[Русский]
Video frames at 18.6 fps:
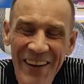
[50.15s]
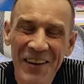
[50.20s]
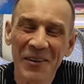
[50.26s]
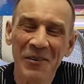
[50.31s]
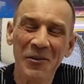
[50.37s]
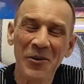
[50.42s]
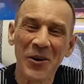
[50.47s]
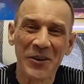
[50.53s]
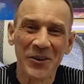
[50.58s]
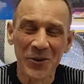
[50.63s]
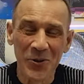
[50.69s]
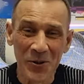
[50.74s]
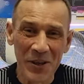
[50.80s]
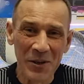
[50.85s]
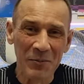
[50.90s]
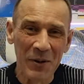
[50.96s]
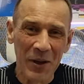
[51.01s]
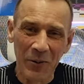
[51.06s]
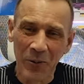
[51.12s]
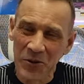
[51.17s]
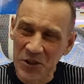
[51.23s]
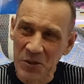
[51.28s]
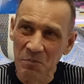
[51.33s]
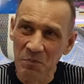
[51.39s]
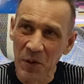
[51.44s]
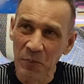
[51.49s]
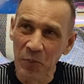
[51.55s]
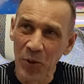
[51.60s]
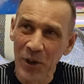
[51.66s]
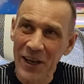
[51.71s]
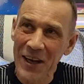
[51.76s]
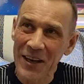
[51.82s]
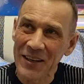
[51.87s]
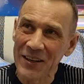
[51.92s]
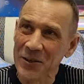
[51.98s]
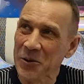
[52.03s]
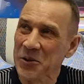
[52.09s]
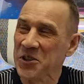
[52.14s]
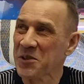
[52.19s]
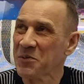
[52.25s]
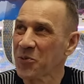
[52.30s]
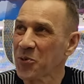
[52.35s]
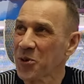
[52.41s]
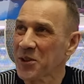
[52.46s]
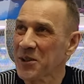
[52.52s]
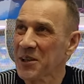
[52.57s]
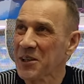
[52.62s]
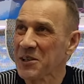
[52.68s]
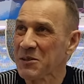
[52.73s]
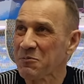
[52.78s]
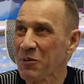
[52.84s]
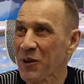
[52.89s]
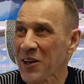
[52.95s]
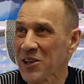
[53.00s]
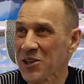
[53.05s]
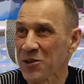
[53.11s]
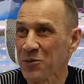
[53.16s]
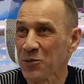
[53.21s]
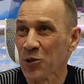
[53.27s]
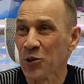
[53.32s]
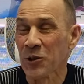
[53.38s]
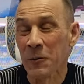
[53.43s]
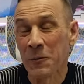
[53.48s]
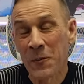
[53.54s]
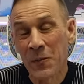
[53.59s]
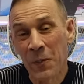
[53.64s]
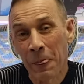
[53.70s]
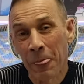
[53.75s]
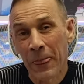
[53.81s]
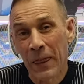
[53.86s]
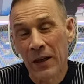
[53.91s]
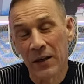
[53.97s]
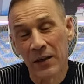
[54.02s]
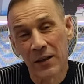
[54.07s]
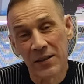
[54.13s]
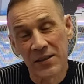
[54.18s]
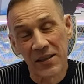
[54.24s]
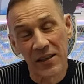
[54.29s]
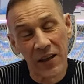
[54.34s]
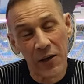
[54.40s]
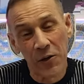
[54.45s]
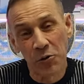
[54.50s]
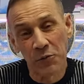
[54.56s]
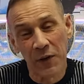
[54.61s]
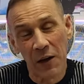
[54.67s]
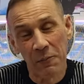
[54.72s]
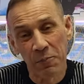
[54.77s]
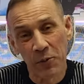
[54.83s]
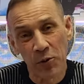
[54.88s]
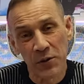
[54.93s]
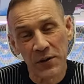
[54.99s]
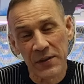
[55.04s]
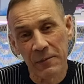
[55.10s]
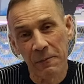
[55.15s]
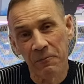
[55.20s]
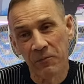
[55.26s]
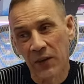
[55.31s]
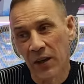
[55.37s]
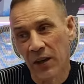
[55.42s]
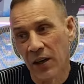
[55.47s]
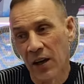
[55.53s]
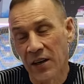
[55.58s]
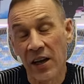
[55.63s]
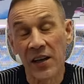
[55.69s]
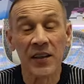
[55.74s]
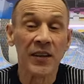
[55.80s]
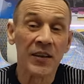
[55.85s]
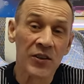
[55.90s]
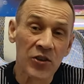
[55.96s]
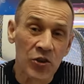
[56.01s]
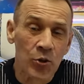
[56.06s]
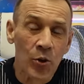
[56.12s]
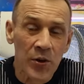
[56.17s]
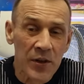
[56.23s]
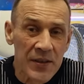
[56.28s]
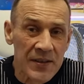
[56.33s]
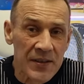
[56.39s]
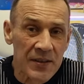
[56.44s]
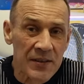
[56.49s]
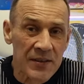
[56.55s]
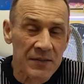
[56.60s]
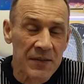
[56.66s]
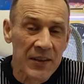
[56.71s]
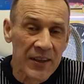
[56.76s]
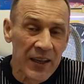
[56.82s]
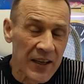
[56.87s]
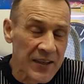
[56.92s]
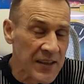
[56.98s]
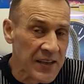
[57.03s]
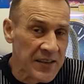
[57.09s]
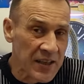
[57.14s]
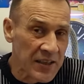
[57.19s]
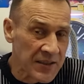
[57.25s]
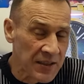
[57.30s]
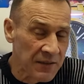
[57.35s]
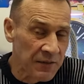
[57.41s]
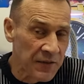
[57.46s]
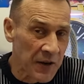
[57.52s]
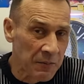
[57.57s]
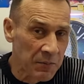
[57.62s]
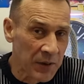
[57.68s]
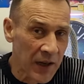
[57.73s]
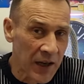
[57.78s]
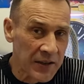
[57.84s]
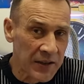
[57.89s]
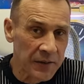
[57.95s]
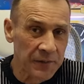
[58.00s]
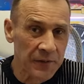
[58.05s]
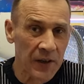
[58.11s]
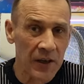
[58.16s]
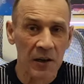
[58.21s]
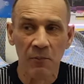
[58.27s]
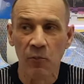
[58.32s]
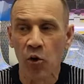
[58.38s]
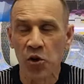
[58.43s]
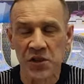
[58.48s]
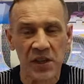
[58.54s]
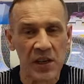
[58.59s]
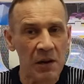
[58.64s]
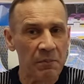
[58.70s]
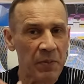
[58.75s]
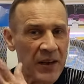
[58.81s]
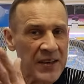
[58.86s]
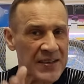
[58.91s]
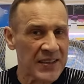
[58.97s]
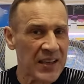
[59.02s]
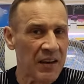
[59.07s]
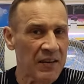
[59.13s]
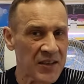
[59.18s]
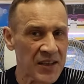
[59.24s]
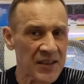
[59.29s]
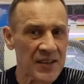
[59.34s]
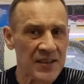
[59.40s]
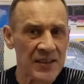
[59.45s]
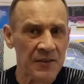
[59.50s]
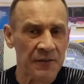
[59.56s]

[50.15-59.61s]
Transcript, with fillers: Вот, други мои, очень популярны, очень многие спрашивают, Э, задают вопрос, а, какие еще есть цвета этих циферблатов, или можно ли поставить этот